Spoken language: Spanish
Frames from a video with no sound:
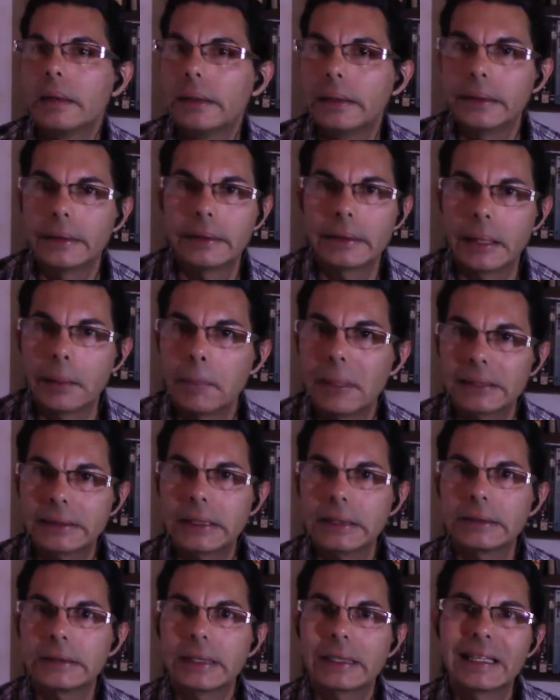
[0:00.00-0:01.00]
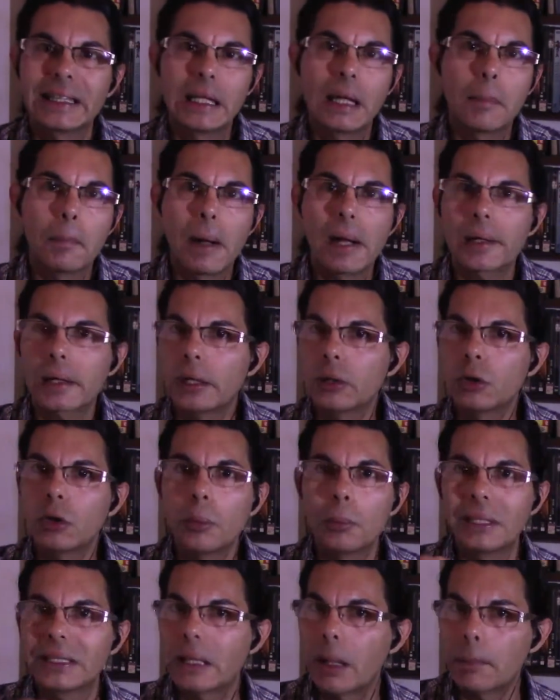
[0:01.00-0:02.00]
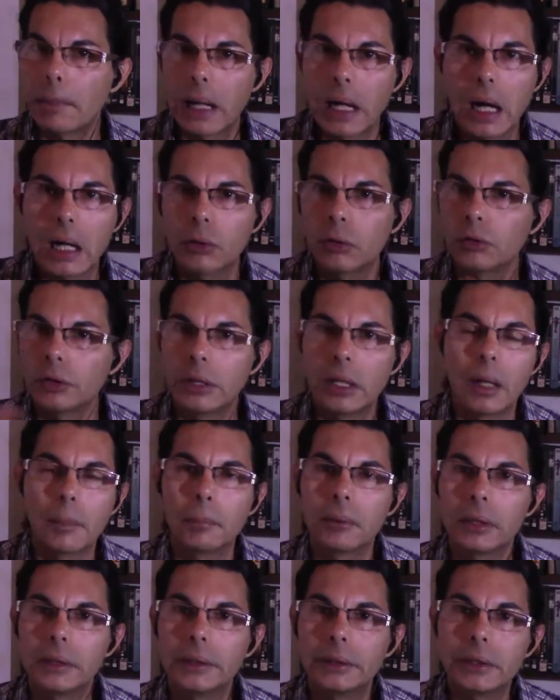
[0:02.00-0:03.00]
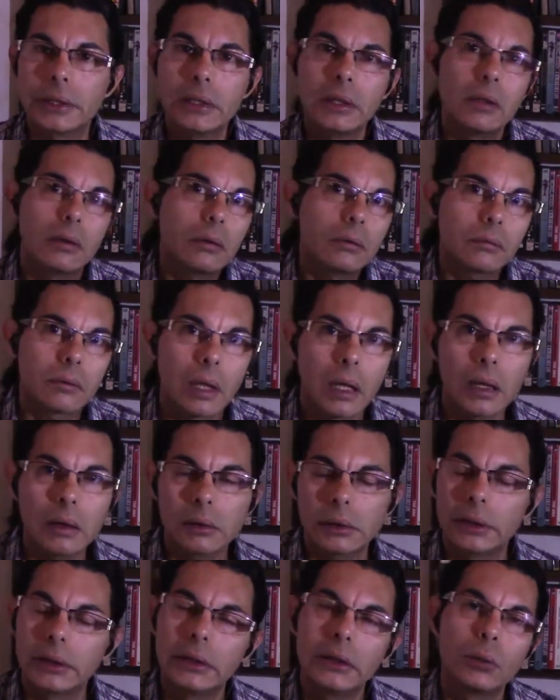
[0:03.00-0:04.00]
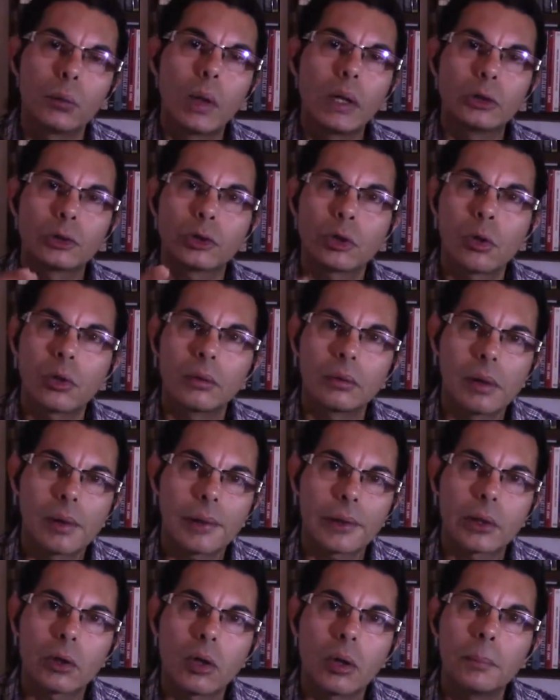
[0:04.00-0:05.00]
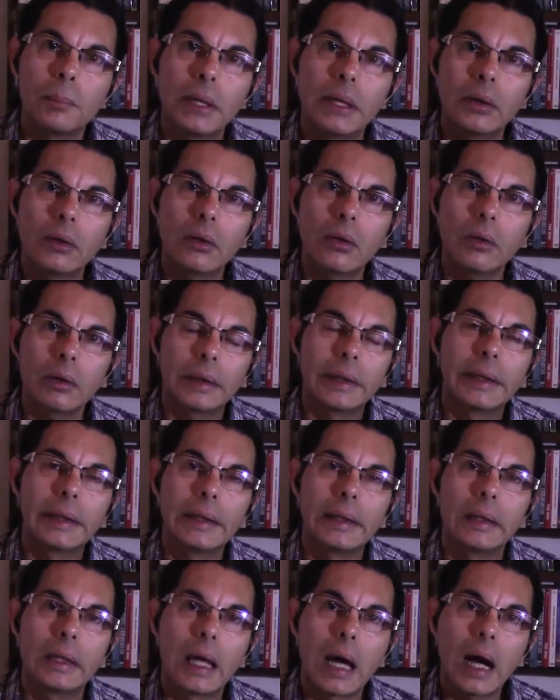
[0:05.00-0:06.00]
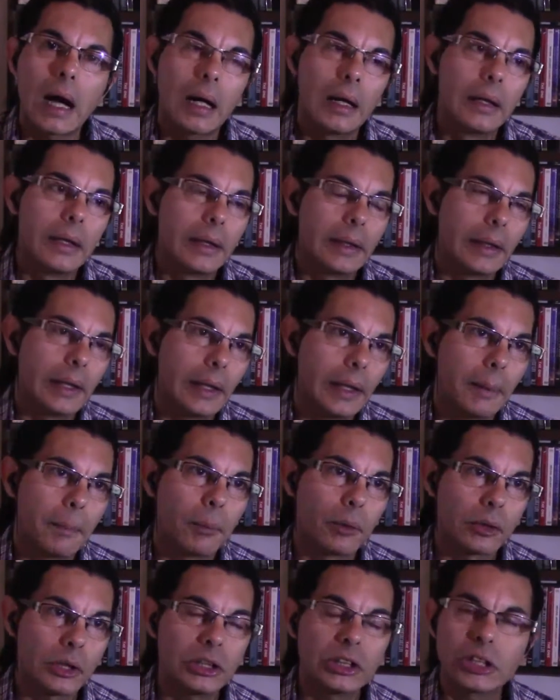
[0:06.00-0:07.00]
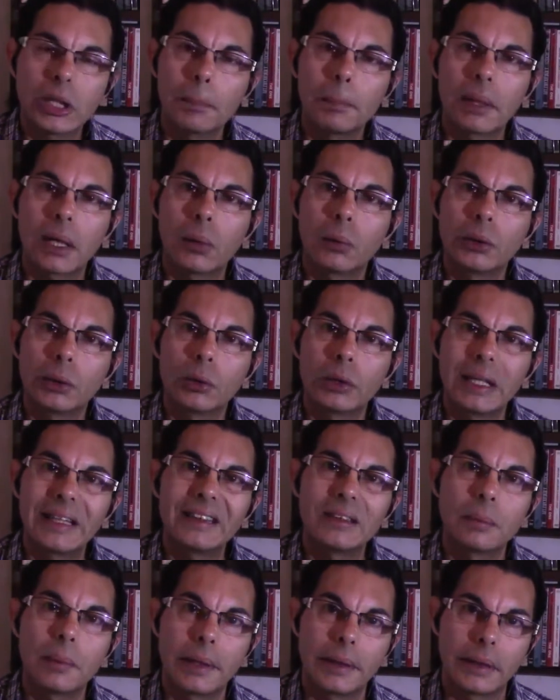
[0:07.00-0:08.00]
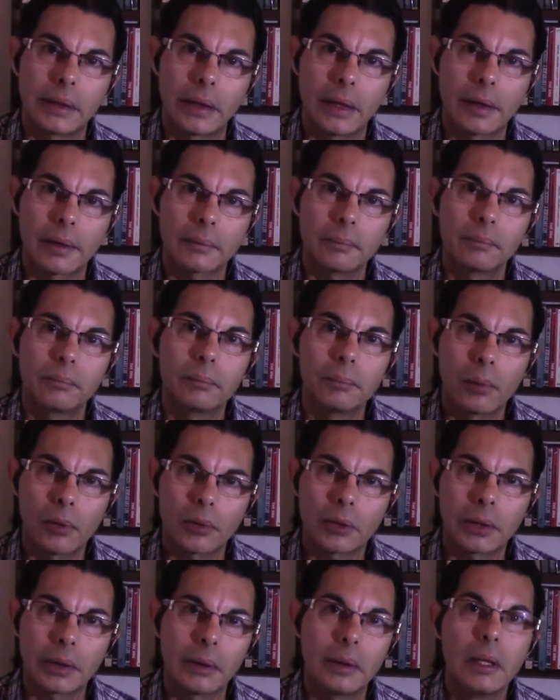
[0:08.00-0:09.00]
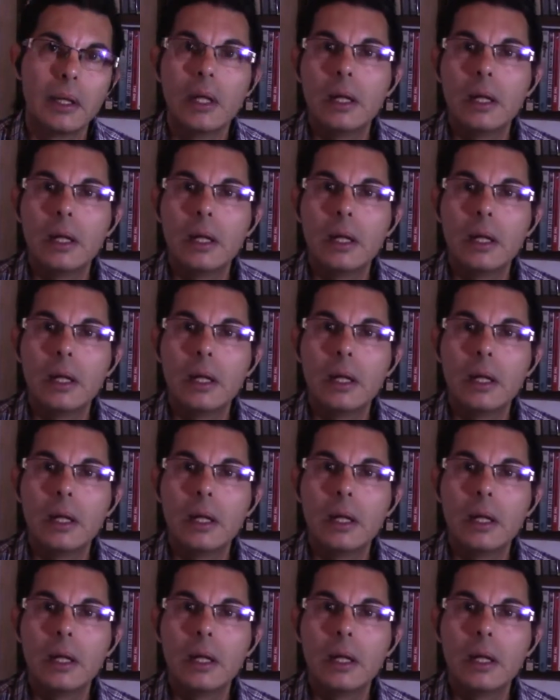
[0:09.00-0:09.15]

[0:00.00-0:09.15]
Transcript: Este, más allá que la marca no me está pagando ni nada por el estilo, e igual yo recomiendo eh, la eh, potencia para auriculares Behringer. ¿Por qué?